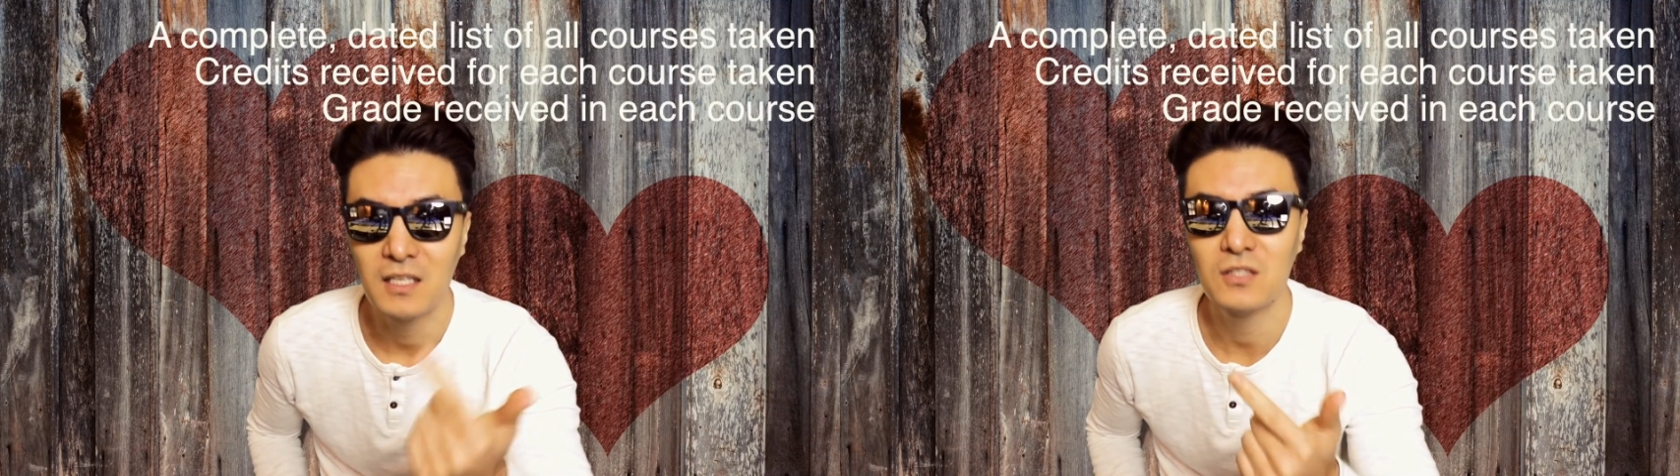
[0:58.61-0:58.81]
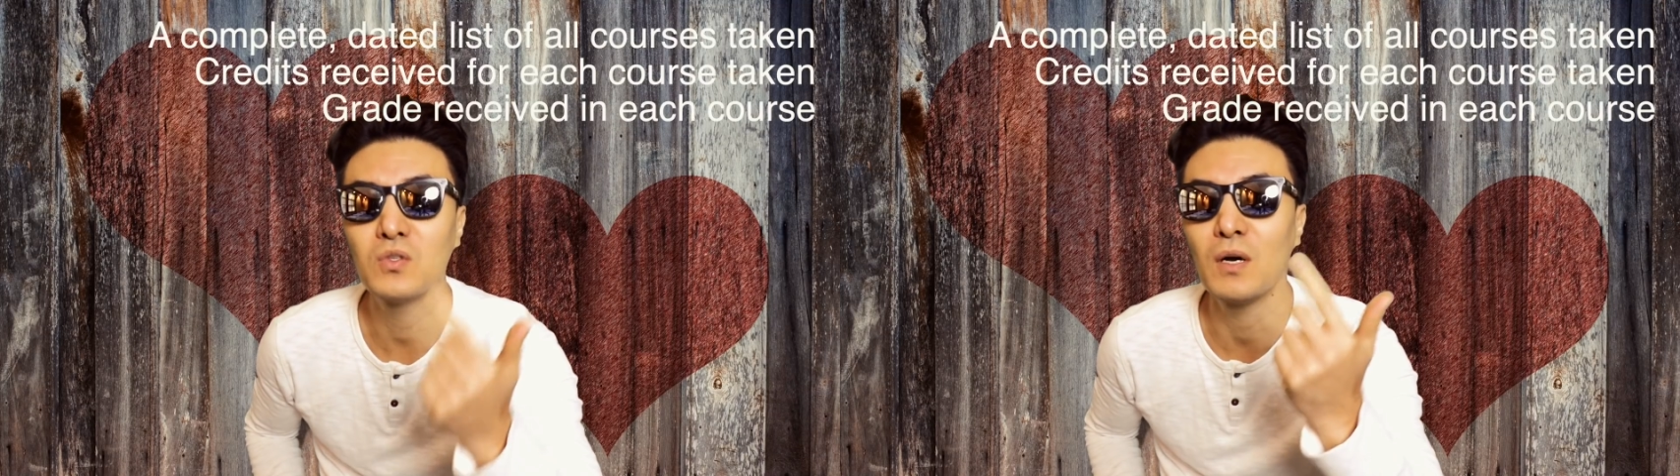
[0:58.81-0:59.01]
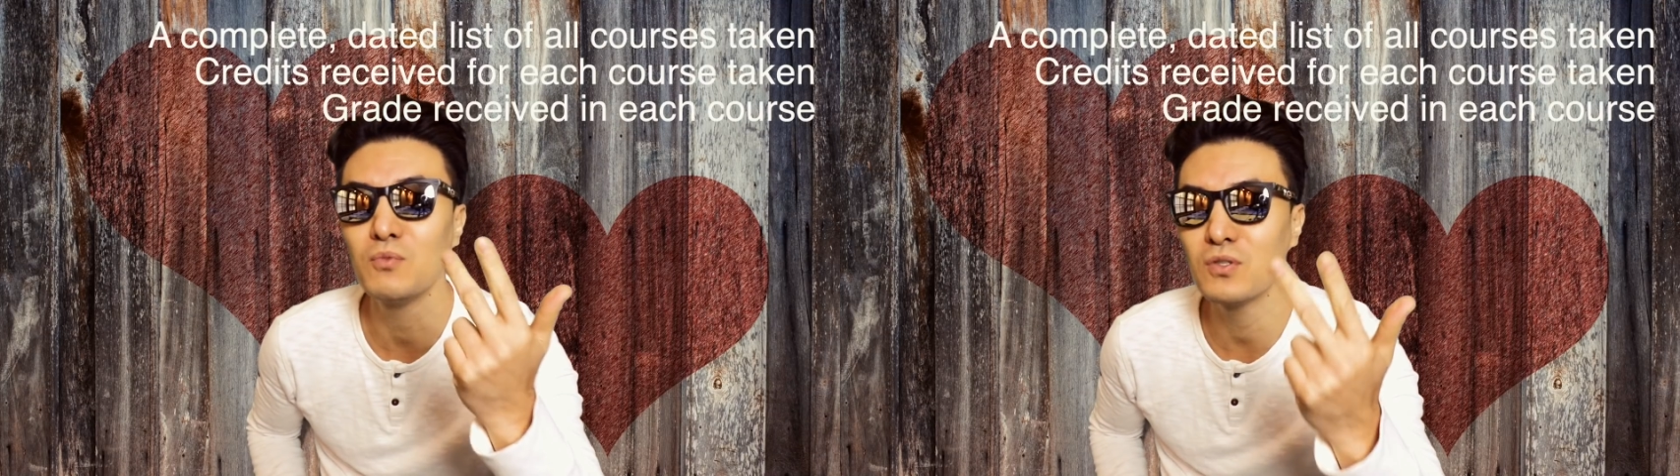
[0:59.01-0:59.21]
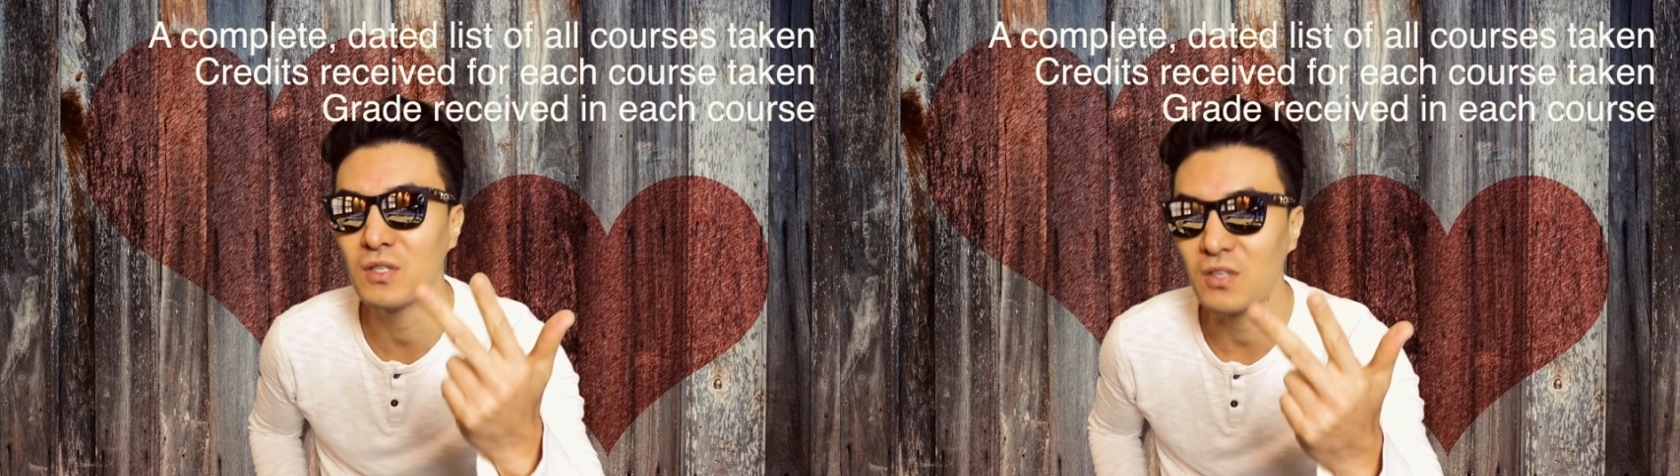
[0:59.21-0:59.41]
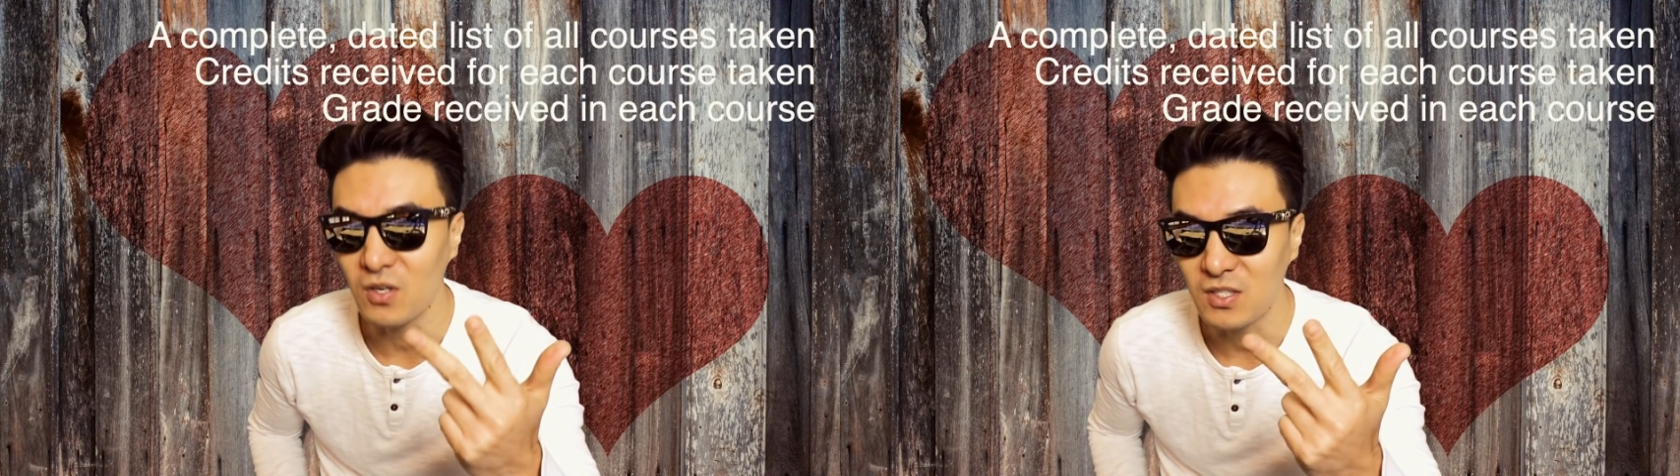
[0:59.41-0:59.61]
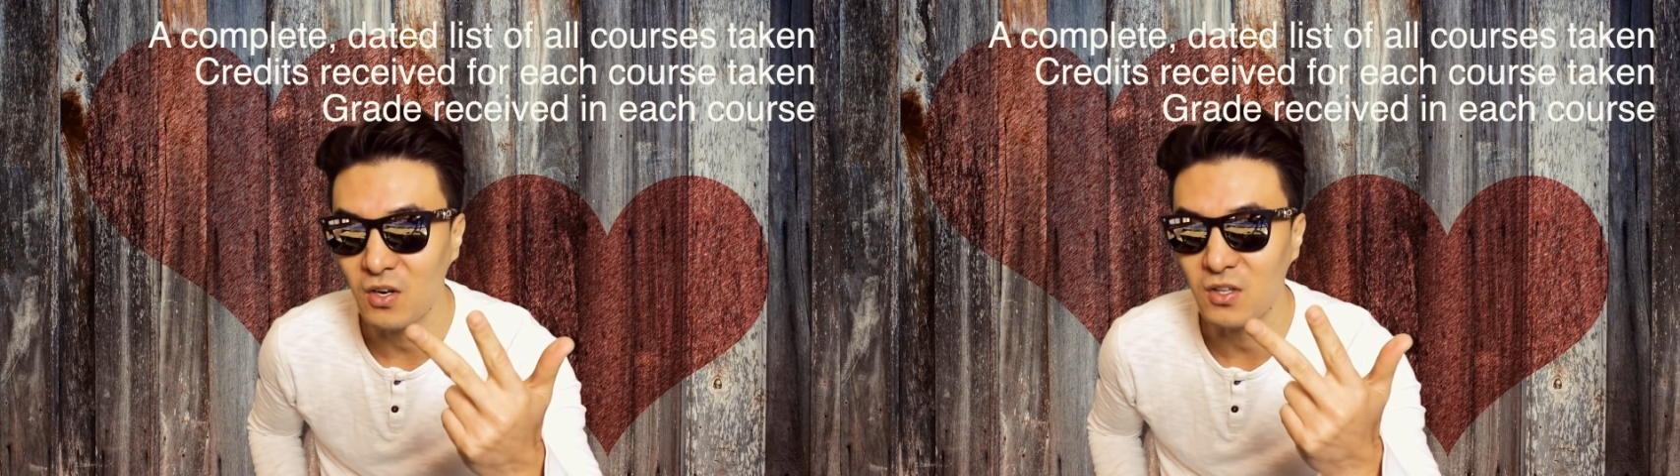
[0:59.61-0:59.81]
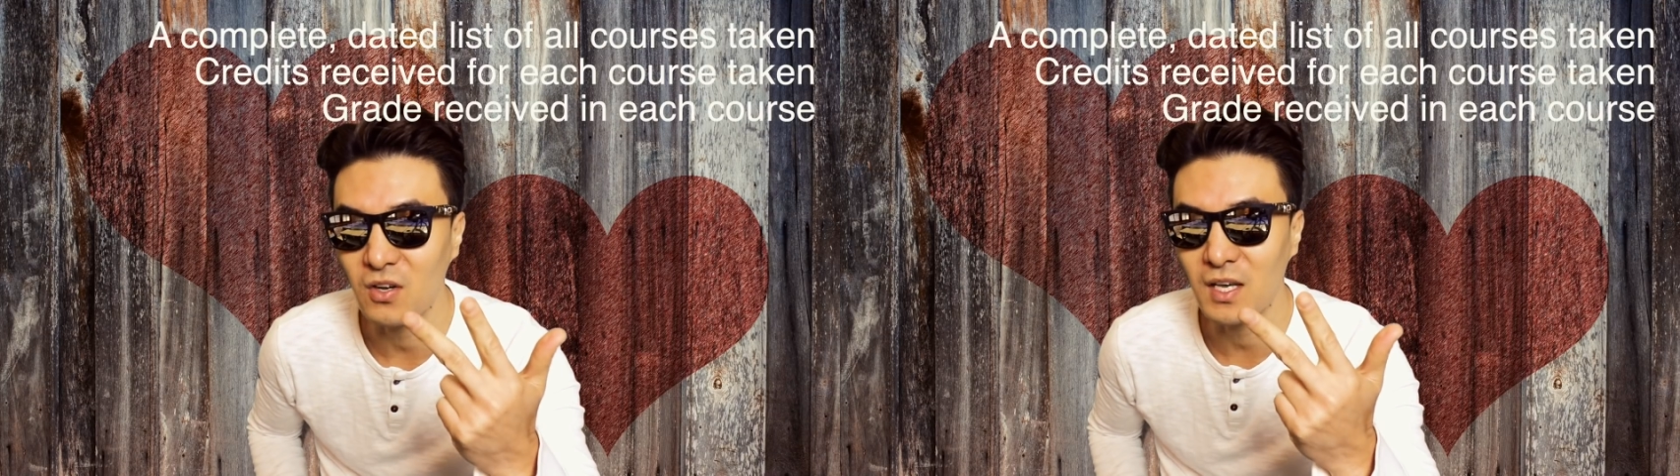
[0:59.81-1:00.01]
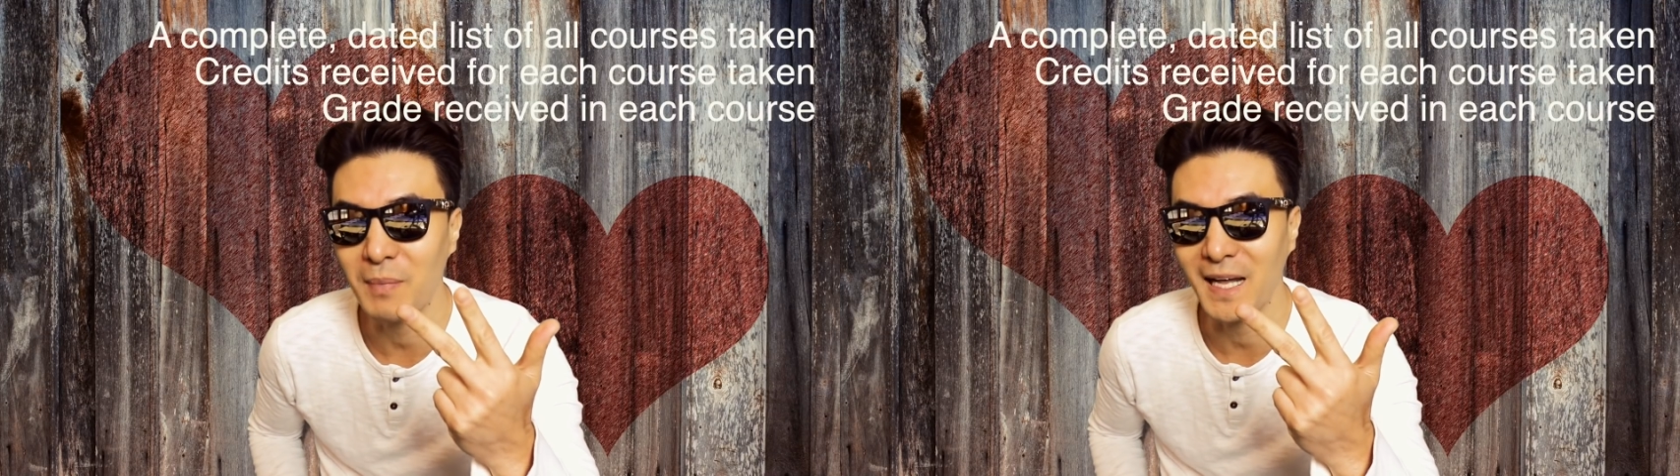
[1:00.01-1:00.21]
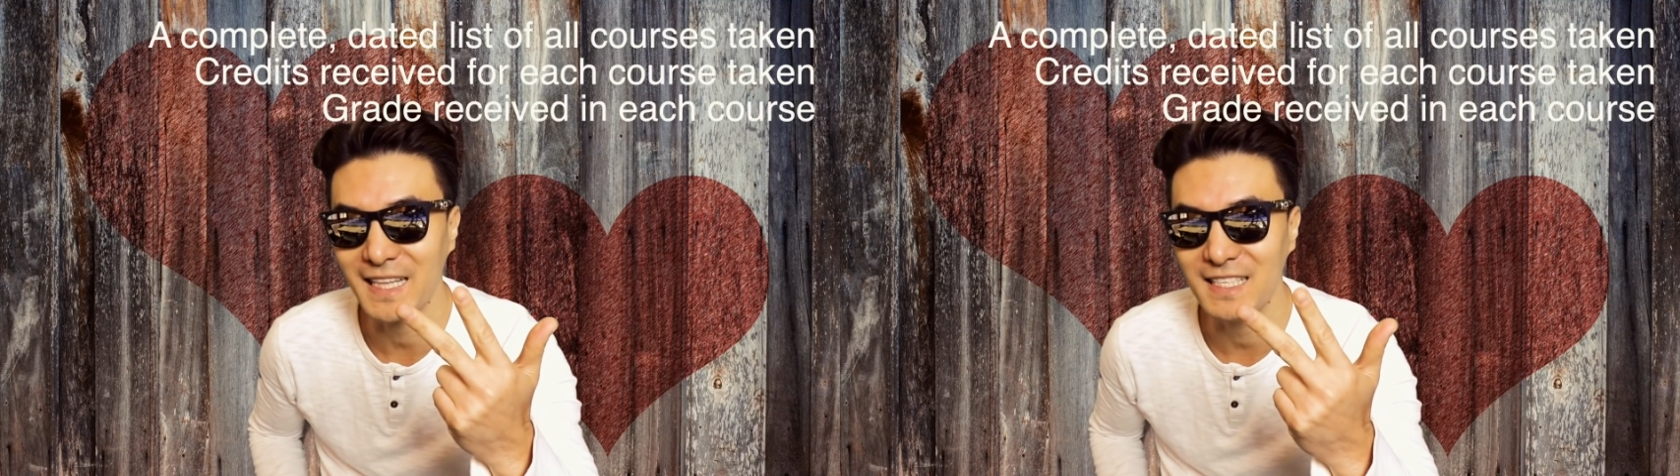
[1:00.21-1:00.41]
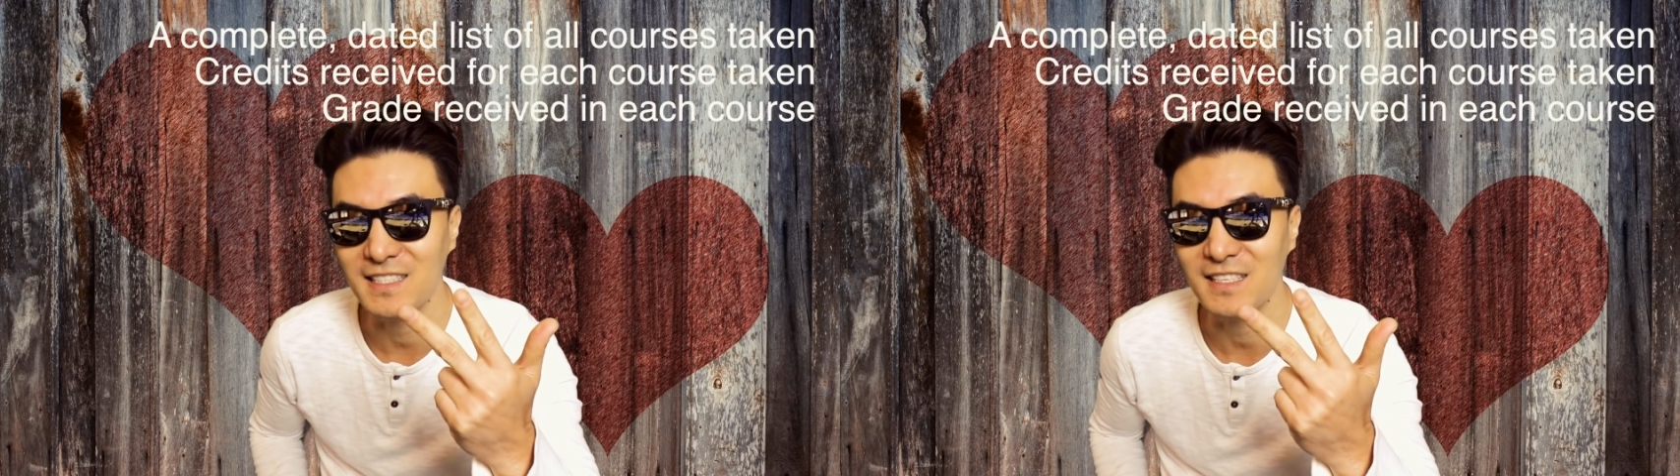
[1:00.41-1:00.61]
또 점수는 거기서 어떻게
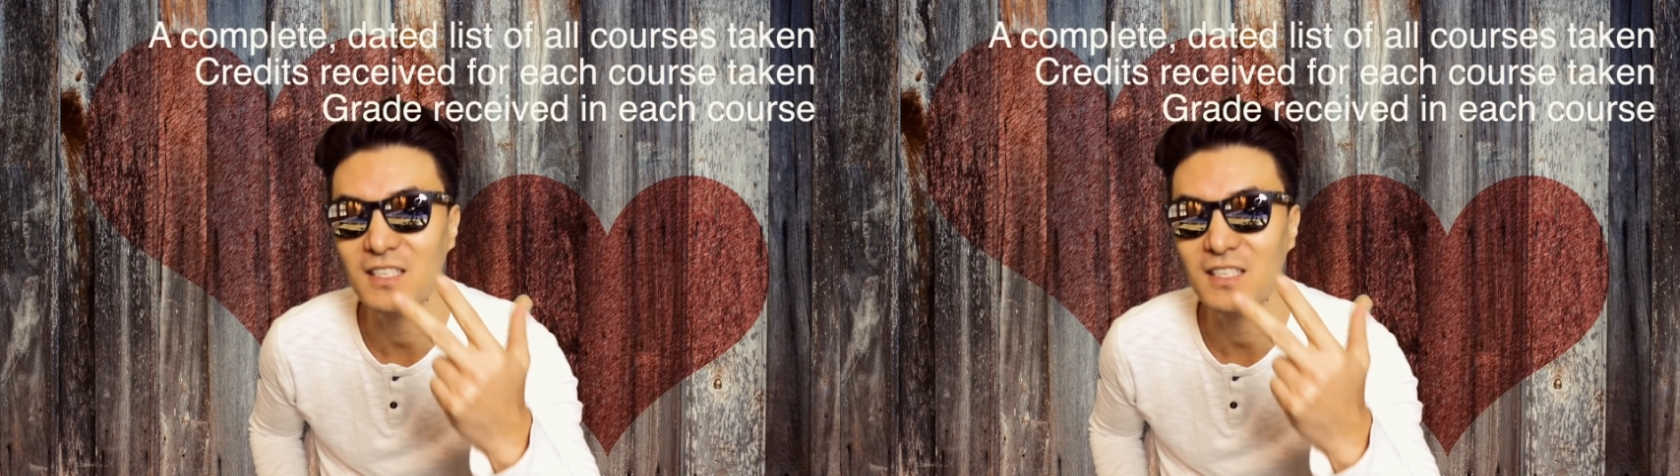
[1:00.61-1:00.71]
받았는지